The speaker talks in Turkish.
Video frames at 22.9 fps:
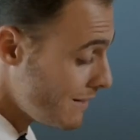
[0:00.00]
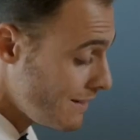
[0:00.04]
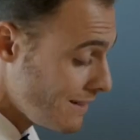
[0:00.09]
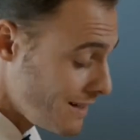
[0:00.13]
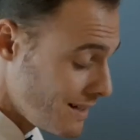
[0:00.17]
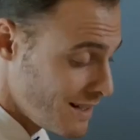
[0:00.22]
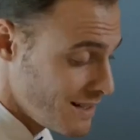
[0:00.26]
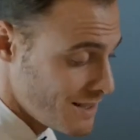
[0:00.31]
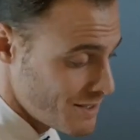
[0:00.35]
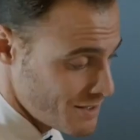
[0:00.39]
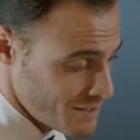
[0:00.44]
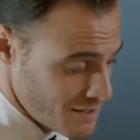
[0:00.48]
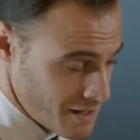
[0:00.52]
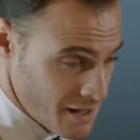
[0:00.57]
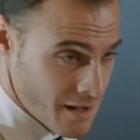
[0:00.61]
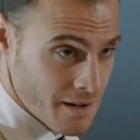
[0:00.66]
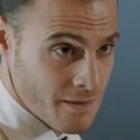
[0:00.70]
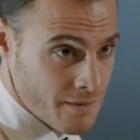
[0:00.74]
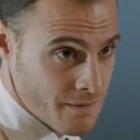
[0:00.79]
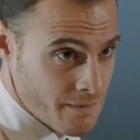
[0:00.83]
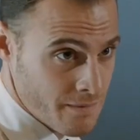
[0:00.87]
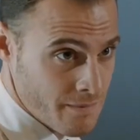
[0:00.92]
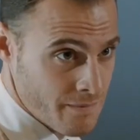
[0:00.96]
değil işte.
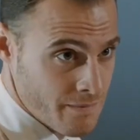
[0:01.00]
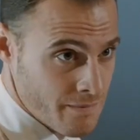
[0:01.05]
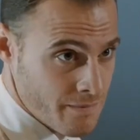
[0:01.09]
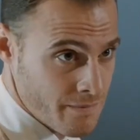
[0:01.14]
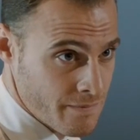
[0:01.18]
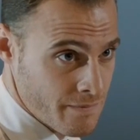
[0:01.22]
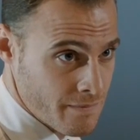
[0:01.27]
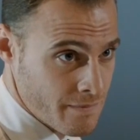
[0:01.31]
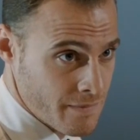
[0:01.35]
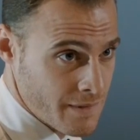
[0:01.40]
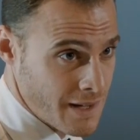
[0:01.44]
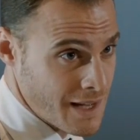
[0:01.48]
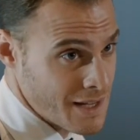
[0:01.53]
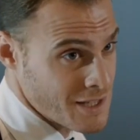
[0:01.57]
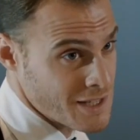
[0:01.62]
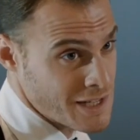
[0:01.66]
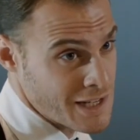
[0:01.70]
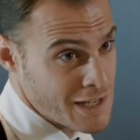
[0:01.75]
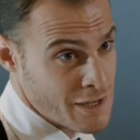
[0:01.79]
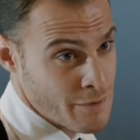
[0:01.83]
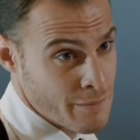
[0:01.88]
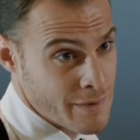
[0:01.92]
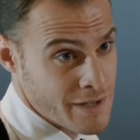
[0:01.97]

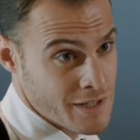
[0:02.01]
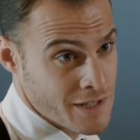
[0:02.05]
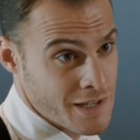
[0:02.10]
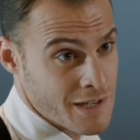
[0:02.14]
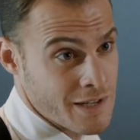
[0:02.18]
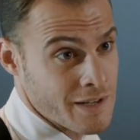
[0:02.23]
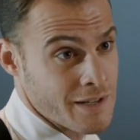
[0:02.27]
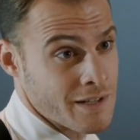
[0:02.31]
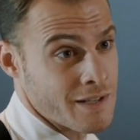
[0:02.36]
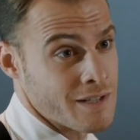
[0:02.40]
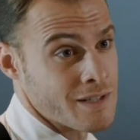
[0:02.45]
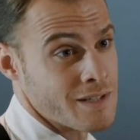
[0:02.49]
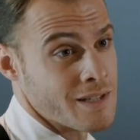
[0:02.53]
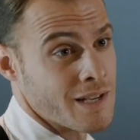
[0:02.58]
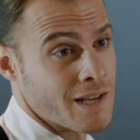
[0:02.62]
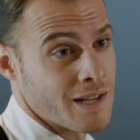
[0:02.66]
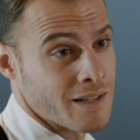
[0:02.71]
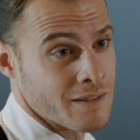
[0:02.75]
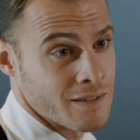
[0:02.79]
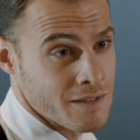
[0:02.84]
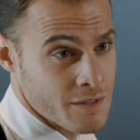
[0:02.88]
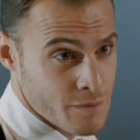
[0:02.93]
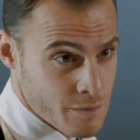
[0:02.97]
Geceleri meceleri kızı
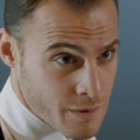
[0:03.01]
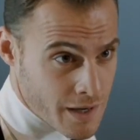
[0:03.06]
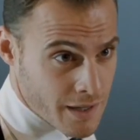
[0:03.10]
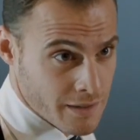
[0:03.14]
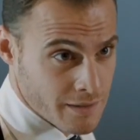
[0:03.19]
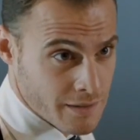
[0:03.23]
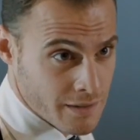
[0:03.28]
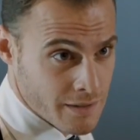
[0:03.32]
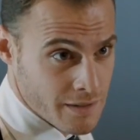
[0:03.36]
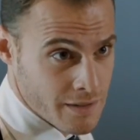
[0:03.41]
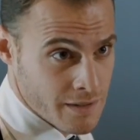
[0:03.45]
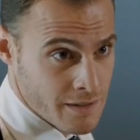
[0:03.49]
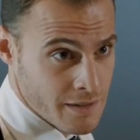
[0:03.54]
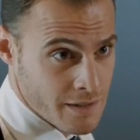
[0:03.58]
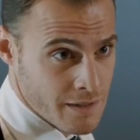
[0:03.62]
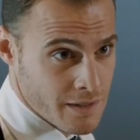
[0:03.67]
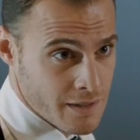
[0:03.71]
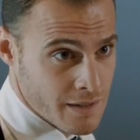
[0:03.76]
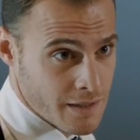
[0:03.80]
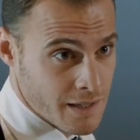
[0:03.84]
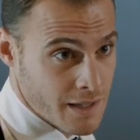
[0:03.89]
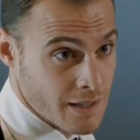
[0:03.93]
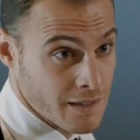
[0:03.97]
yalnız bıraktık.
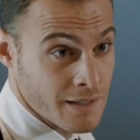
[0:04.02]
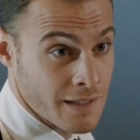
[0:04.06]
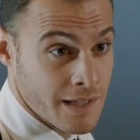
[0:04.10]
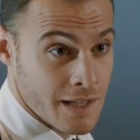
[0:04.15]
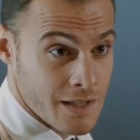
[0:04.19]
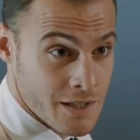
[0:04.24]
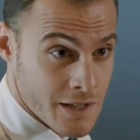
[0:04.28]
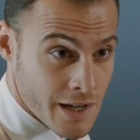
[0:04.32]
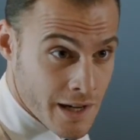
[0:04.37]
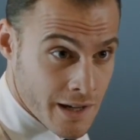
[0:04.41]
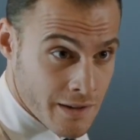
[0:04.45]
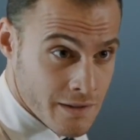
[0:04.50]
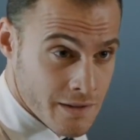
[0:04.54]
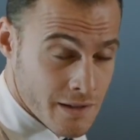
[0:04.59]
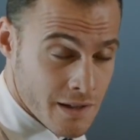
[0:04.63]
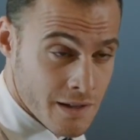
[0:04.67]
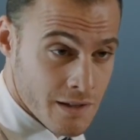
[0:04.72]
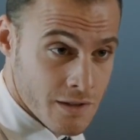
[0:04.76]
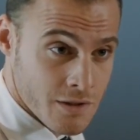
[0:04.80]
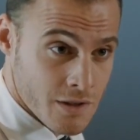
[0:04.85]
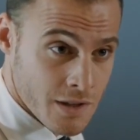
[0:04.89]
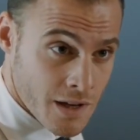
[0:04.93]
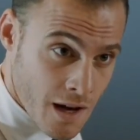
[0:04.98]
Kadın gece yalnız
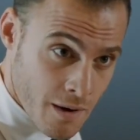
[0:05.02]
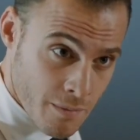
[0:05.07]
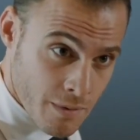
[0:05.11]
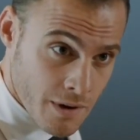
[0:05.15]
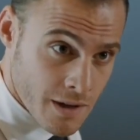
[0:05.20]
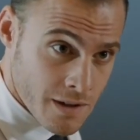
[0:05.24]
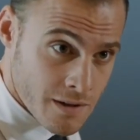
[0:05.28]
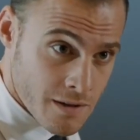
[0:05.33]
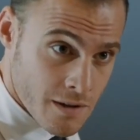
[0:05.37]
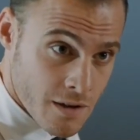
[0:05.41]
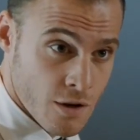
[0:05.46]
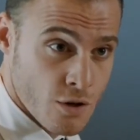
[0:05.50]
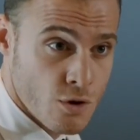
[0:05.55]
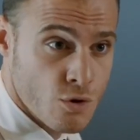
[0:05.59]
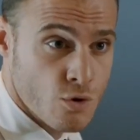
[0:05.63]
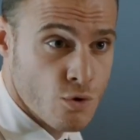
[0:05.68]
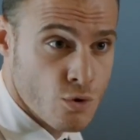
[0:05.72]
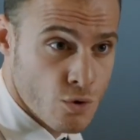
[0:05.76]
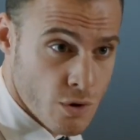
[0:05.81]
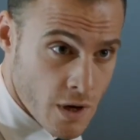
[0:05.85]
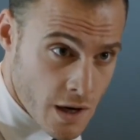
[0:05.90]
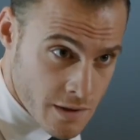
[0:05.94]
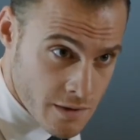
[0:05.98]
kalınca ne yapar?
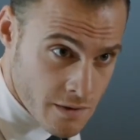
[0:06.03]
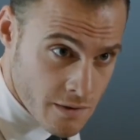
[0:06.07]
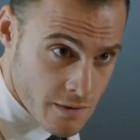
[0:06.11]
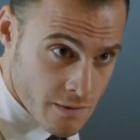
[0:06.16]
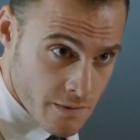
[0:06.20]
Kurar.